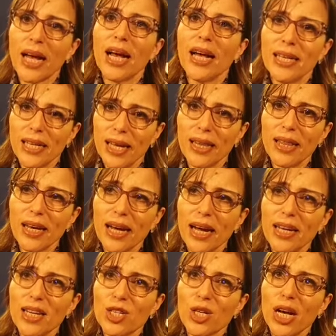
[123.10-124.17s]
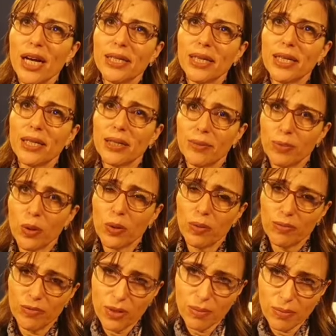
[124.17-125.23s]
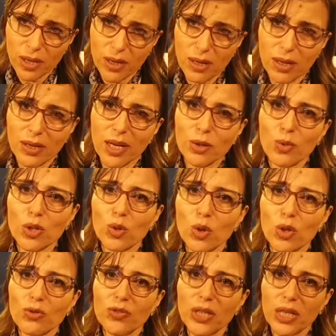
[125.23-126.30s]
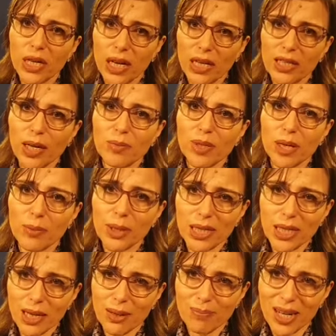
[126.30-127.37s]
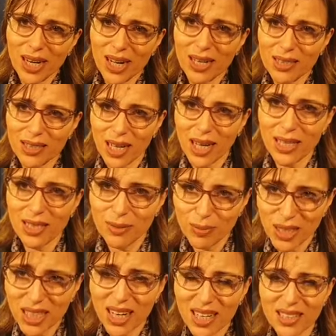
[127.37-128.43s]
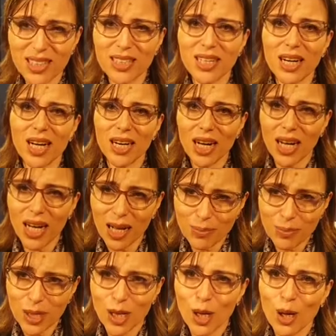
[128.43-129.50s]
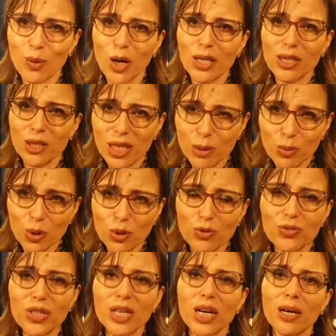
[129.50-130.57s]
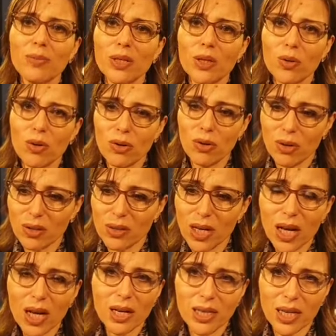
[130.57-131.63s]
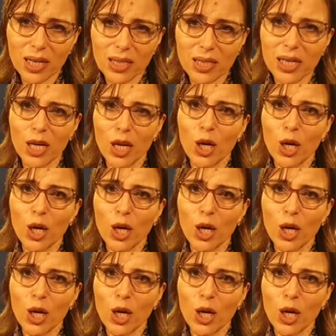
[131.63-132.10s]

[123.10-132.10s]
اي هذاك علاش احنا في الندوه الصحفيه قدمنا معناها مرحله تقييميه عطينا الارقام واحنا نتابعوا فيها بكل دقه يعني